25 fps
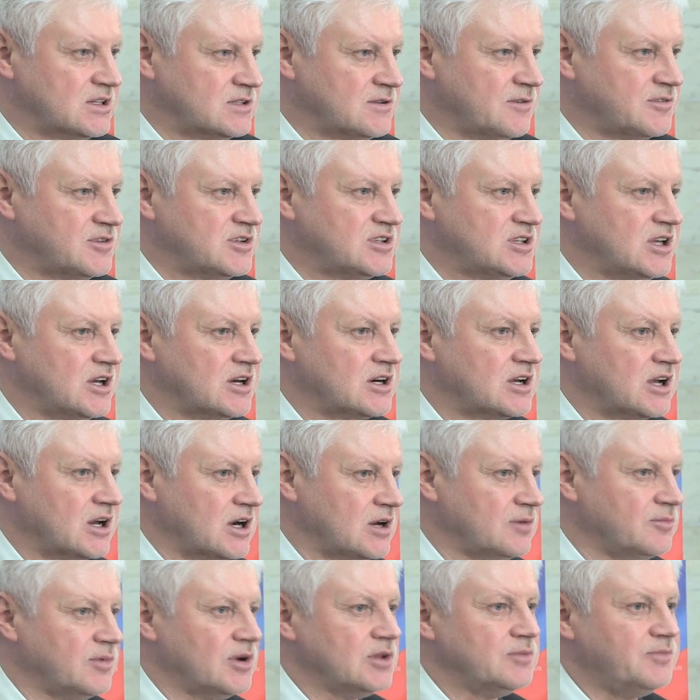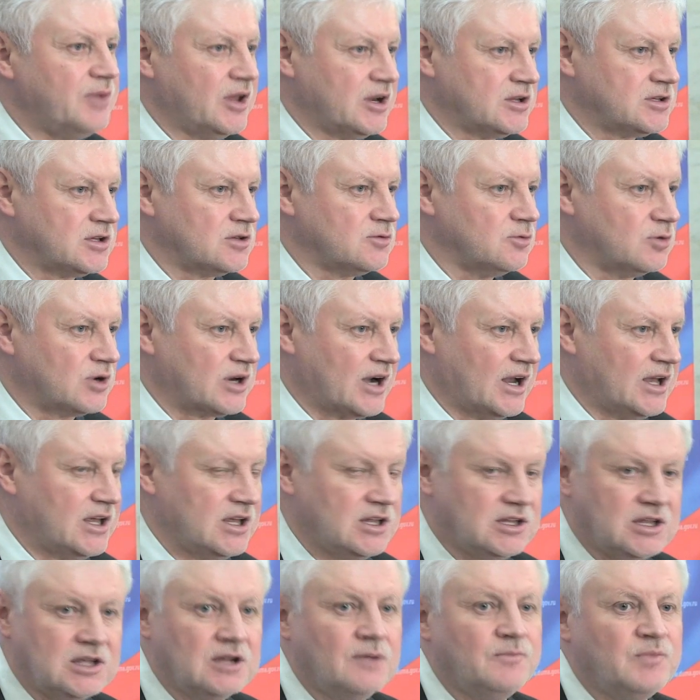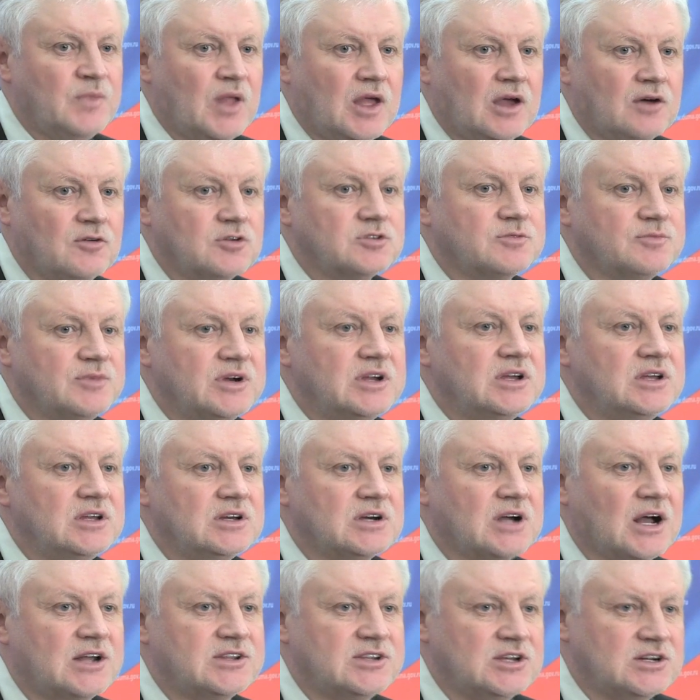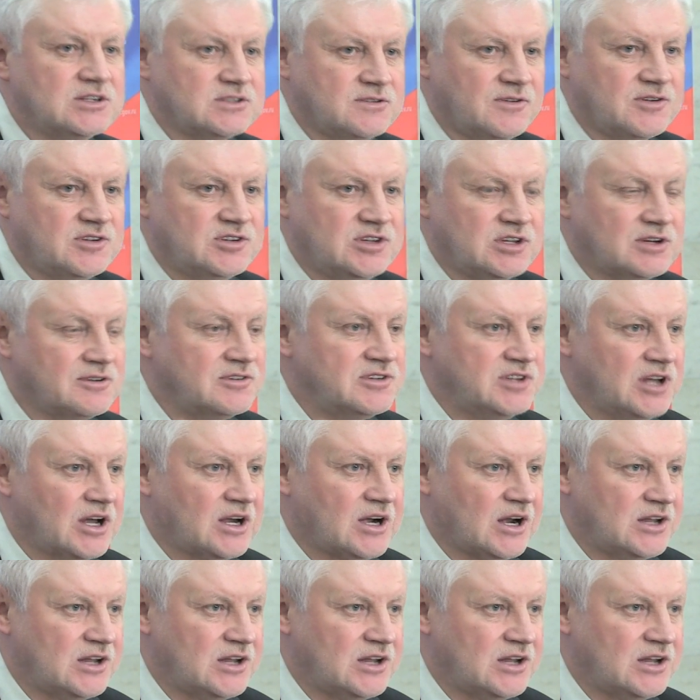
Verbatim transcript: РСФСР Крым был передан Украине. Вот мы и хотели зафиксировать те